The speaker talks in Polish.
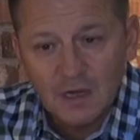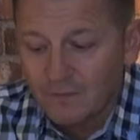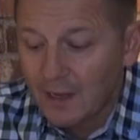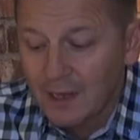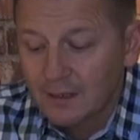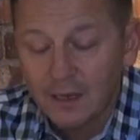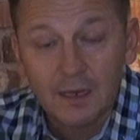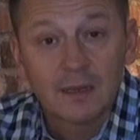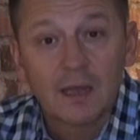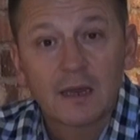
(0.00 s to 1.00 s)
Walka ta
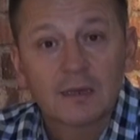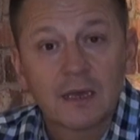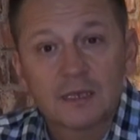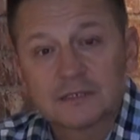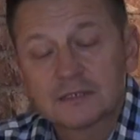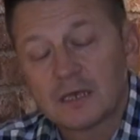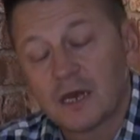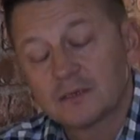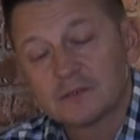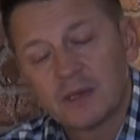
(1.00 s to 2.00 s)
jednak nie jest
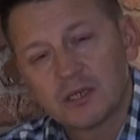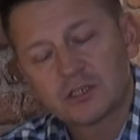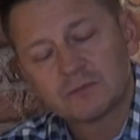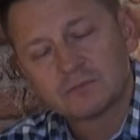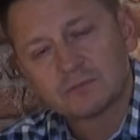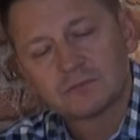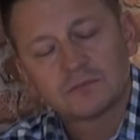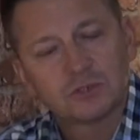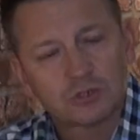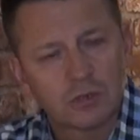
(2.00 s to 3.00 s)
ta z mężem,
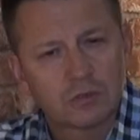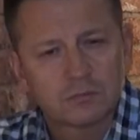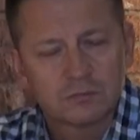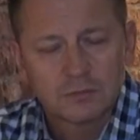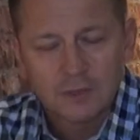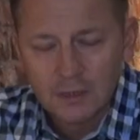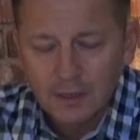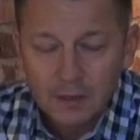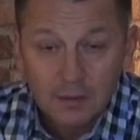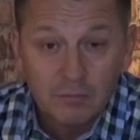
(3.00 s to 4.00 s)
żoną,
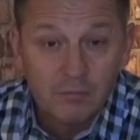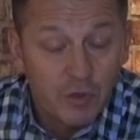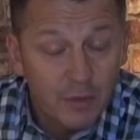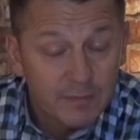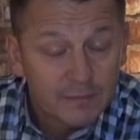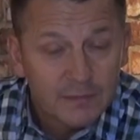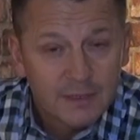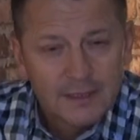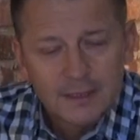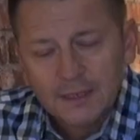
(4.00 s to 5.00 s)
byłym,
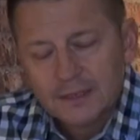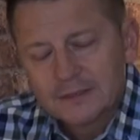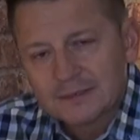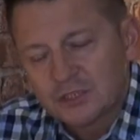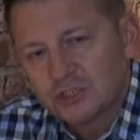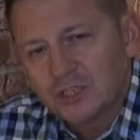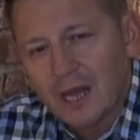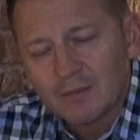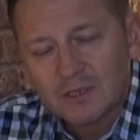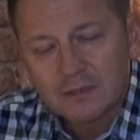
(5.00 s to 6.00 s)
z
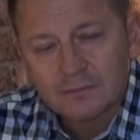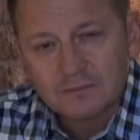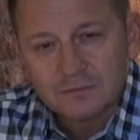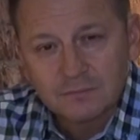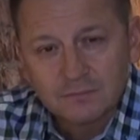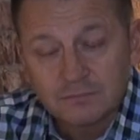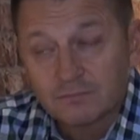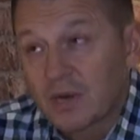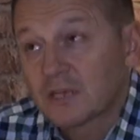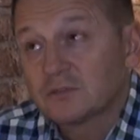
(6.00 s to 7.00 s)
teściami,
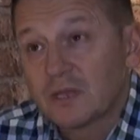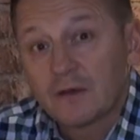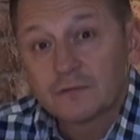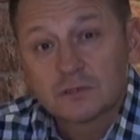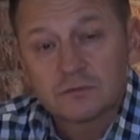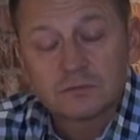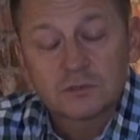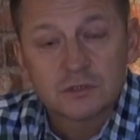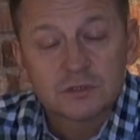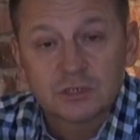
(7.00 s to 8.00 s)
pracodawcą
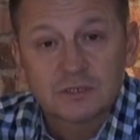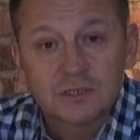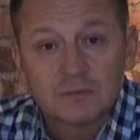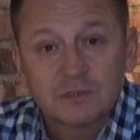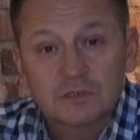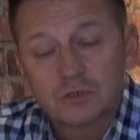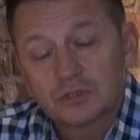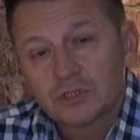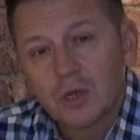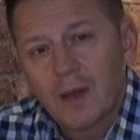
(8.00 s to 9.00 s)
czy, czy z kimś z
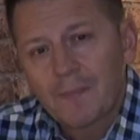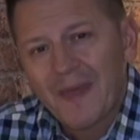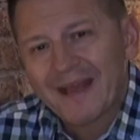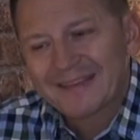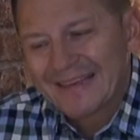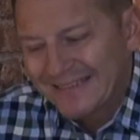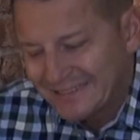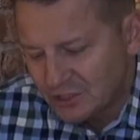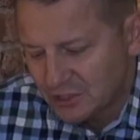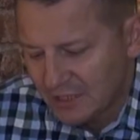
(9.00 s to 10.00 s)
kościoła. Tak
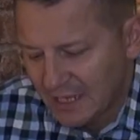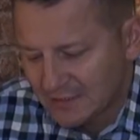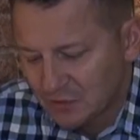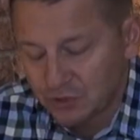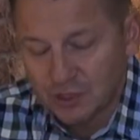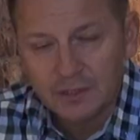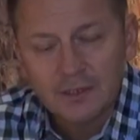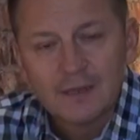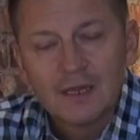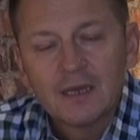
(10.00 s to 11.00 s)
technicznie na co dzień
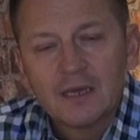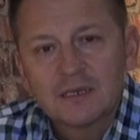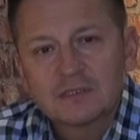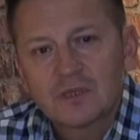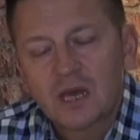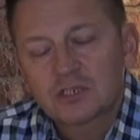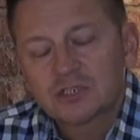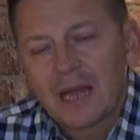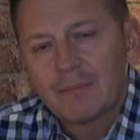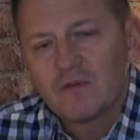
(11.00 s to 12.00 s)
jest to, jak
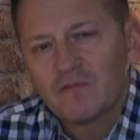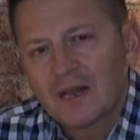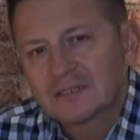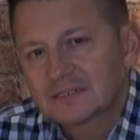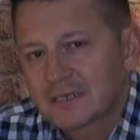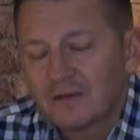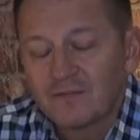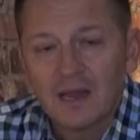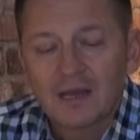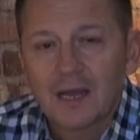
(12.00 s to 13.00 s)
czytamy, walska,
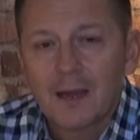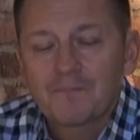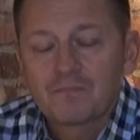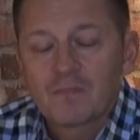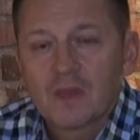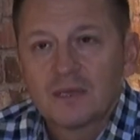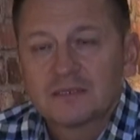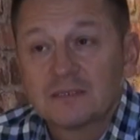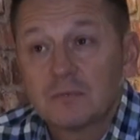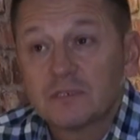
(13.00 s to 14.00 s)
walka
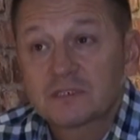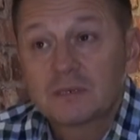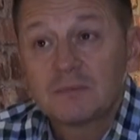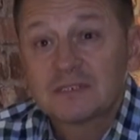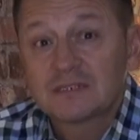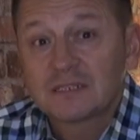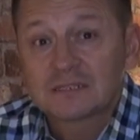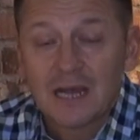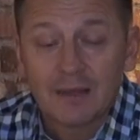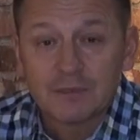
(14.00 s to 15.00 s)
z diabelskimi
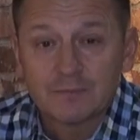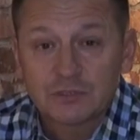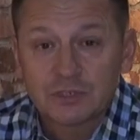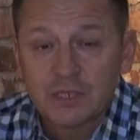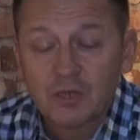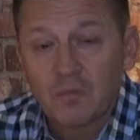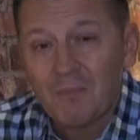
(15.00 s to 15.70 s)
zasadzkami, czyli jego